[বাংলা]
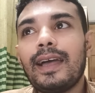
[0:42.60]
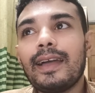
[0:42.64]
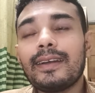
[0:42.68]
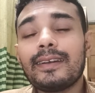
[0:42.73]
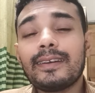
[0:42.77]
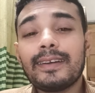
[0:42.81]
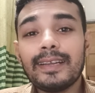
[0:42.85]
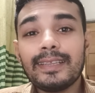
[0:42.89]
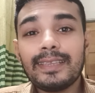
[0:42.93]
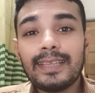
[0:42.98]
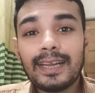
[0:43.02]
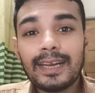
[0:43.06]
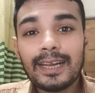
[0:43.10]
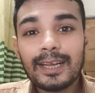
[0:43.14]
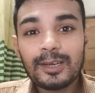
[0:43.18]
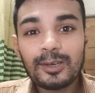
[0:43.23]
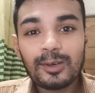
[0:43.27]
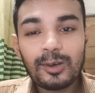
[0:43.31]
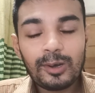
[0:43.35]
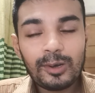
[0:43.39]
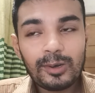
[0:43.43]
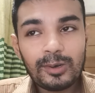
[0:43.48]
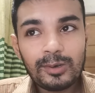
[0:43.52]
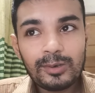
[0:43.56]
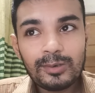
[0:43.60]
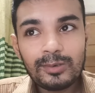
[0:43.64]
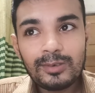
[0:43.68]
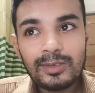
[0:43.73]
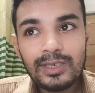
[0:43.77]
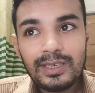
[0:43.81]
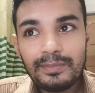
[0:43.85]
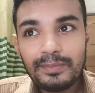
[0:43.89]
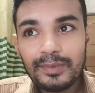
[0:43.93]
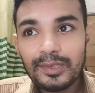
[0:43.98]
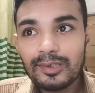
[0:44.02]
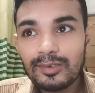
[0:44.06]
ক্রেতারা
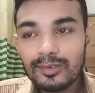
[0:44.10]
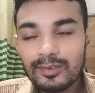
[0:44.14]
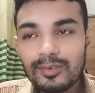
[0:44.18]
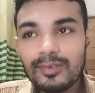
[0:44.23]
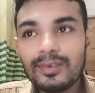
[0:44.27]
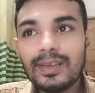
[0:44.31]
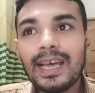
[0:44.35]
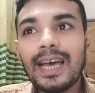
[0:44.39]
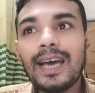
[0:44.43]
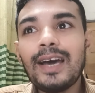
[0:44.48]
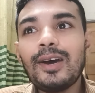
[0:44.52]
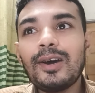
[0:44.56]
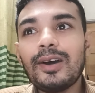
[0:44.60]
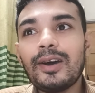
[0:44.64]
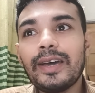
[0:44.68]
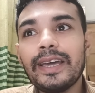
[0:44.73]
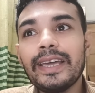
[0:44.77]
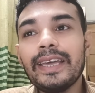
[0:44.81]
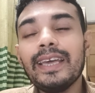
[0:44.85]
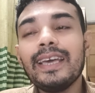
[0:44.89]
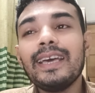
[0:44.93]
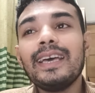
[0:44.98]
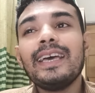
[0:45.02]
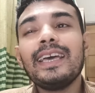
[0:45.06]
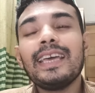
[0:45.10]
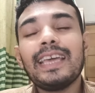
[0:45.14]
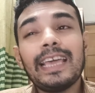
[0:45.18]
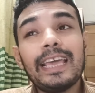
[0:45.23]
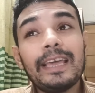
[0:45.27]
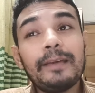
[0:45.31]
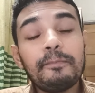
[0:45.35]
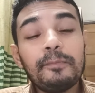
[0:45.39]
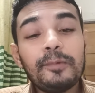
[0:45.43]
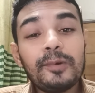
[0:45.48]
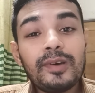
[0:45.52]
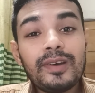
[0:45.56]
কখনোই বিরক্ত না হয়
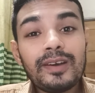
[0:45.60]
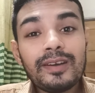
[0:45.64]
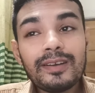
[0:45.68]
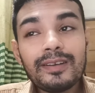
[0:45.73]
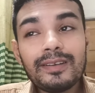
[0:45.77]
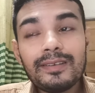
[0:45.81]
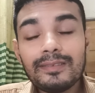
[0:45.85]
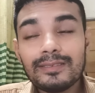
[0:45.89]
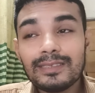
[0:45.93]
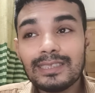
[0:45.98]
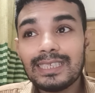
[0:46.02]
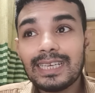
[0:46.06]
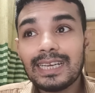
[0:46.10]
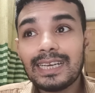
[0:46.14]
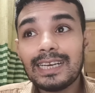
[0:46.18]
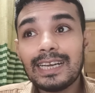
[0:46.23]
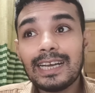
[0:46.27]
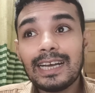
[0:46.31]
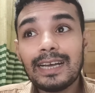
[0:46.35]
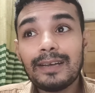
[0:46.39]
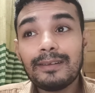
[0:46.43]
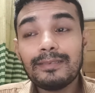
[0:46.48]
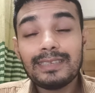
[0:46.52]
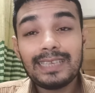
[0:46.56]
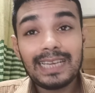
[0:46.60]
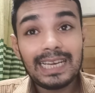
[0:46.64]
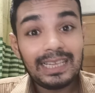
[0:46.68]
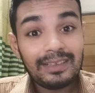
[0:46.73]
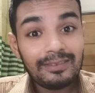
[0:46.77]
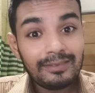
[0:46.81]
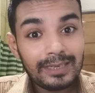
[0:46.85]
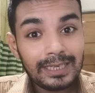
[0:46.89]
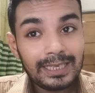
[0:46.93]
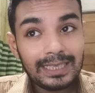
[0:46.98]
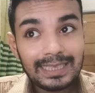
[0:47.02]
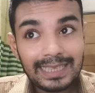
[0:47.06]
এবং যারা
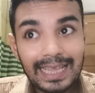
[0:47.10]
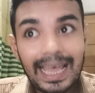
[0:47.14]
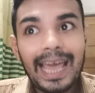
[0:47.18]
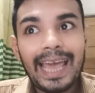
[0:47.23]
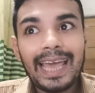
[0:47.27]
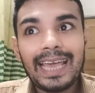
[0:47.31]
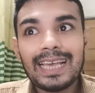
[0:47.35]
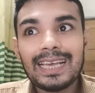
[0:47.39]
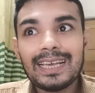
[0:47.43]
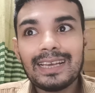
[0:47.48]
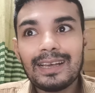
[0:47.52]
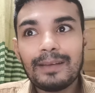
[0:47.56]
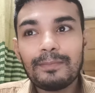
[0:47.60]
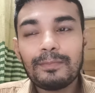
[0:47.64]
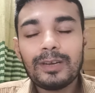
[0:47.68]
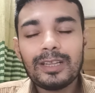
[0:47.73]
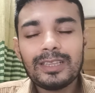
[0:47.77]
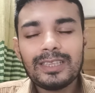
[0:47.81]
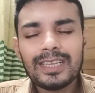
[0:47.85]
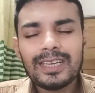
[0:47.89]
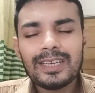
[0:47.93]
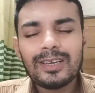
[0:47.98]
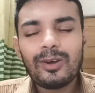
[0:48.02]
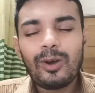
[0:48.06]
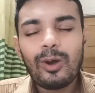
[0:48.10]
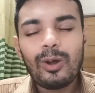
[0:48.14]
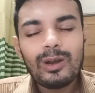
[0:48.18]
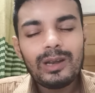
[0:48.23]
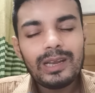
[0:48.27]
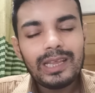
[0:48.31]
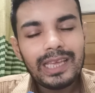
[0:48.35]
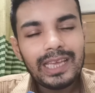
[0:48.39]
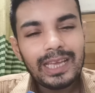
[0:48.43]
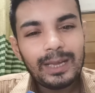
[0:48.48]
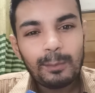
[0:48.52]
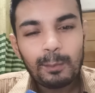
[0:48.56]
ডেলিভারি দেয় আপনাদের
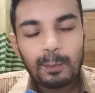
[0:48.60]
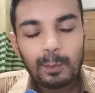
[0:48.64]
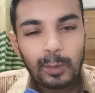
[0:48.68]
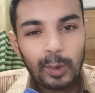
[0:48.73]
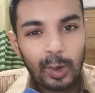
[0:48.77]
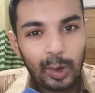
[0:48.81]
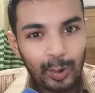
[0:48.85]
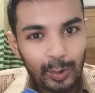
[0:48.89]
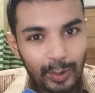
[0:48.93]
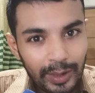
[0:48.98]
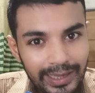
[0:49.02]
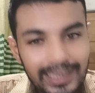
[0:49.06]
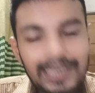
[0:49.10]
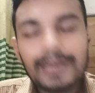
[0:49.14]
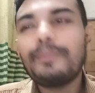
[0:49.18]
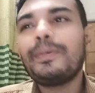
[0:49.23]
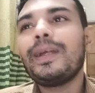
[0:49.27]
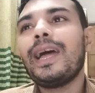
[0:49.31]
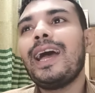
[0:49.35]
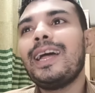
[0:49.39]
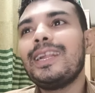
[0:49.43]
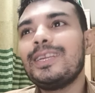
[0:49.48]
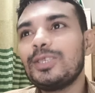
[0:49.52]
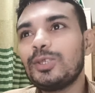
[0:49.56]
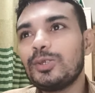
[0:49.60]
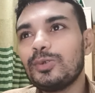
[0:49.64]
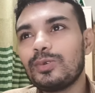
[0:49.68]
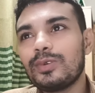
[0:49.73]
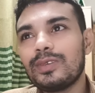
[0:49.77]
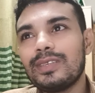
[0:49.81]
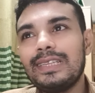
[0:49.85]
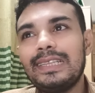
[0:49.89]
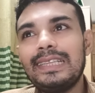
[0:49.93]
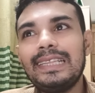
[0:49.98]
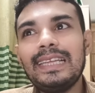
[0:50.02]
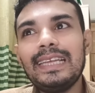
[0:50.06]
অনেক বড় একটা প্রাণ
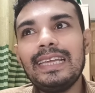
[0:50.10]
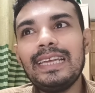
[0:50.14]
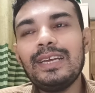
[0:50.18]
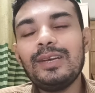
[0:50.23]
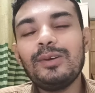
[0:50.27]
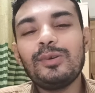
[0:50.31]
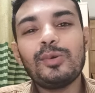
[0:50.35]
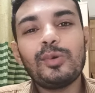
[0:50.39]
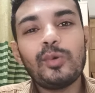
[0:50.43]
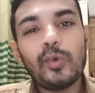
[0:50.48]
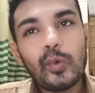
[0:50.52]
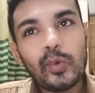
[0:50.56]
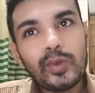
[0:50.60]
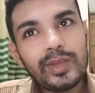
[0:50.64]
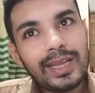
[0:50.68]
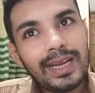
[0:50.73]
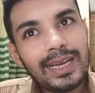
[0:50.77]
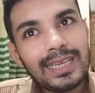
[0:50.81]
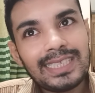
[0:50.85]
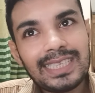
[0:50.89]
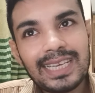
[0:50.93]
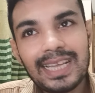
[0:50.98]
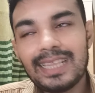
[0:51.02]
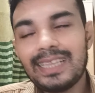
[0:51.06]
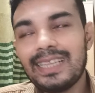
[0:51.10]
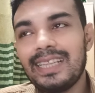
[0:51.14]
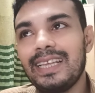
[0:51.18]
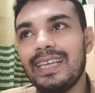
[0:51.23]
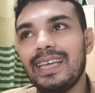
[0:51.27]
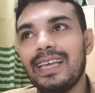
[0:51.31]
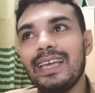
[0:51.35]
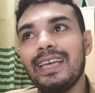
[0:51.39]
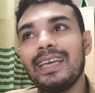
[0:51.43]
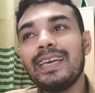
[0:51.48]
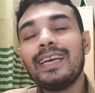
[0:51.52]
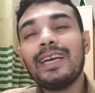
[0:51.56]
শক্তি ওদের যাতে
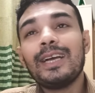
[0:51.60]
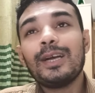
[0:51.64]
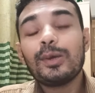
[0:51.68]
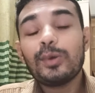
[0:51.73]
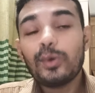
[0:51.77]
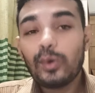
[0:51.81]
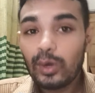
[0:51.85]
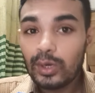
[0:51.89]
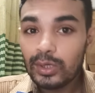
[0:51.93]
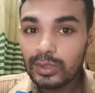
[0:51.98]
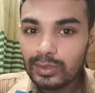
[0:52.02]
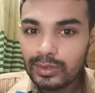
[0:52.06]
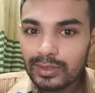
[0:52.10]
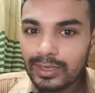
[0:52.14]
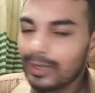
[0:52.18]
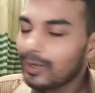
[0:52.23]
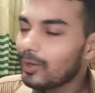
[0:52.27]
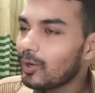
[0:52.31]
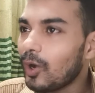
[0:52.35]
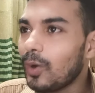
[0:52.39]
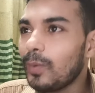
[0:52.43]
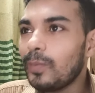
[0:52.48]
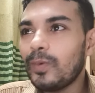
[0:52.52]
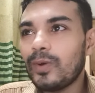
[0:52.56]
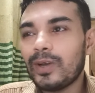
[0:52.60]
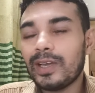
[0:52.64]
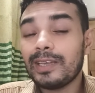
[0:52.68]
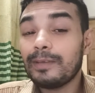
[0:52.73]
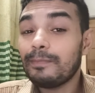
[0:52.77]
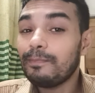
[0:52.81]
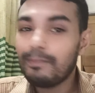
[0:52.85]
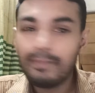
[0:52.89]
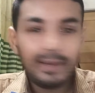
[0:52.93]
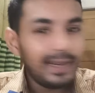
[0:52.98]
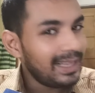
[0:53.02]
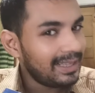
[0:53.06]
কষ্টটা কম হয়
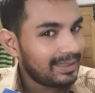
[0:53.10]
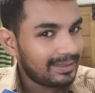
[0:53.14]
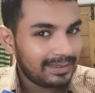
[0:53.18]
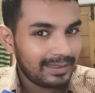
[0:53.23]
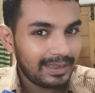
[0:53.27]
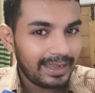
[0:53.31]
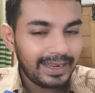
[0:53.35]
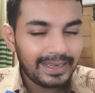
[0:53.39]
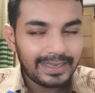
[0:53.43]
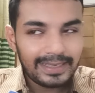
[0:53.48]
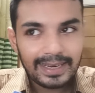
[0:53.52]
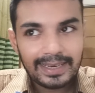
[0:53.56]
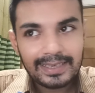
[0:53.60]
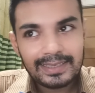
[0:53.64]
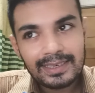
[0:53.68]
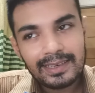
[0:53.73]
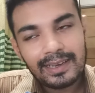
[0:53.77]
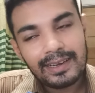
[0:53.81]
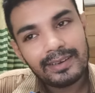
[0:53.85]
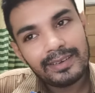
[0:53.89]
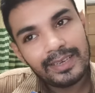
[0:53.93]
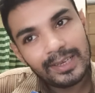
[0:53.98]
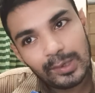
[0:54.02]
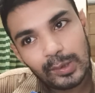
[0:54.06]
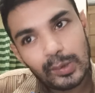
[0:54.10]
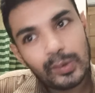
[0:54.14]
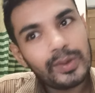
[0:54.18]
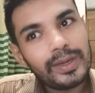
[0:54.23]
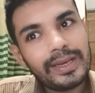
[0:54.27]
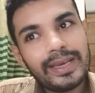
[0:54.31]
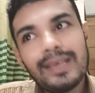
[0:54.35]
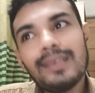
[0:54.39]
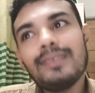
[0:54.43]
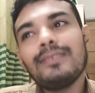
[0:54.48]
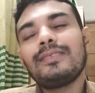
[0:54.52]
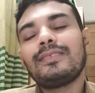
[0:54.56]
প্লিজ এটা একটা
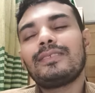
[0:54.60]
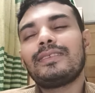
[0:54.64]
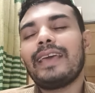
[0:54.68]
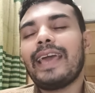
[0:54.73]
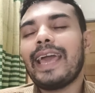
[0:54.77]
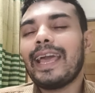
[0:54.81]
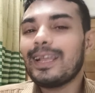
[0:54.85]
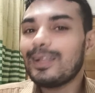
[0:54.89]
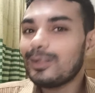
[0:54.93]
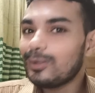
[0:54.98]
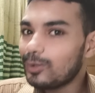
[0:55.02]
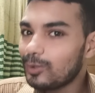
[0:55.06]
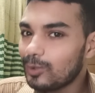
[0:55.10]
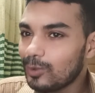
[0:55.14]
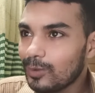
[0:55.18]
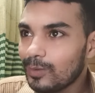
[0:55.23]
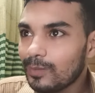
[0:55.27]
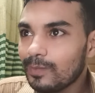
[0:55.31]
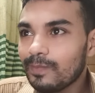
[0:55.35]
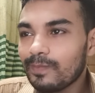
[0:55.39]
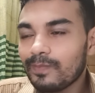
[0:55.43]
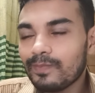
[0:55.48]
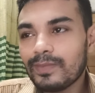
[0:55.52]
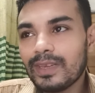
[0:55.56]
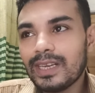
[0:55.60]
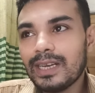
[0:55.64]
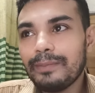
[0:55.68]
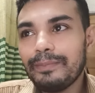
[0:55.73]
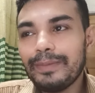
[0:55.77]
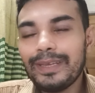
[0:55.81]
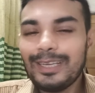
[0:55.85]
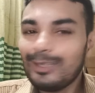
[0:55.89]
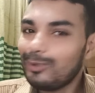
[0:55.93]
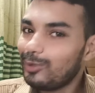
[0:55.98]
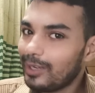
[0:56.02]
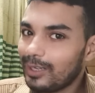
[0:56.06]
রিকোয়েস্ট একদম মানে
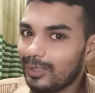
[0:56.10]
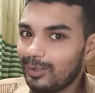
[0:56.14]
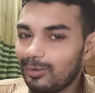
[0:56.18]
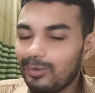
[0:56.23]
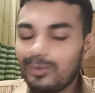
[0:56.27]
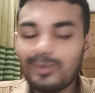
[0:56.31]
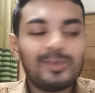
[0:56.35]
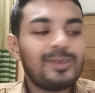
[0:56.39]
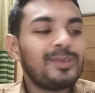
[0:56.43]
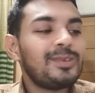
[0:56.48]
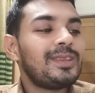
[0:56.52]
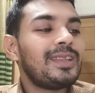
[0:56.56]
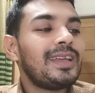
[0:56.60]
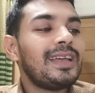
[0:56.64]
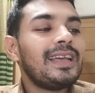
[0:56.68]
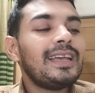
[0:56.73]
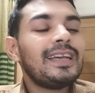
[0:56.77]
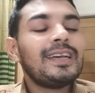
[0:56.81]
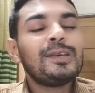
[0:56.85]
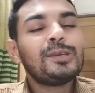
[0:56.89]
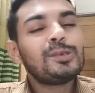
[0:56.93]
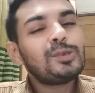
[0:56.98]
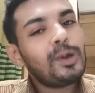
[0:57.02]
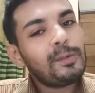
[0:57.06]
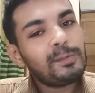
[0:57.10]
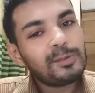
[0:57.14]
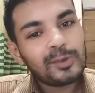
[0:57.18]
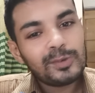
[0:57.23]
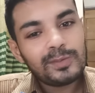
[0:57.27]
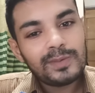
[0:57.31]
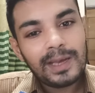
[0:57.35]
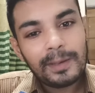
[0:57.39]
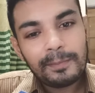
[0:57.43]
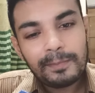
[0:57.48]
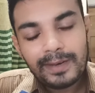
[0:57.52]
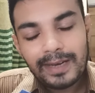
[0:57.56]
বিনীত একটা অনুরোধ
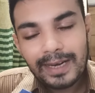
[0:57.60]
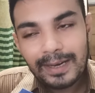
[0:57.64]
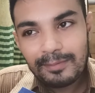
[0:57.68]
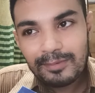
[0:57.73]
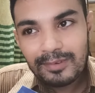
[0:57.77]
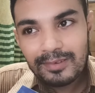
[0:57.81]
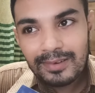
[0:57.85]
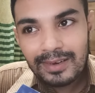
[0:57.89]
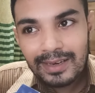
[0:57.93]
সবসময় আপনারা এমন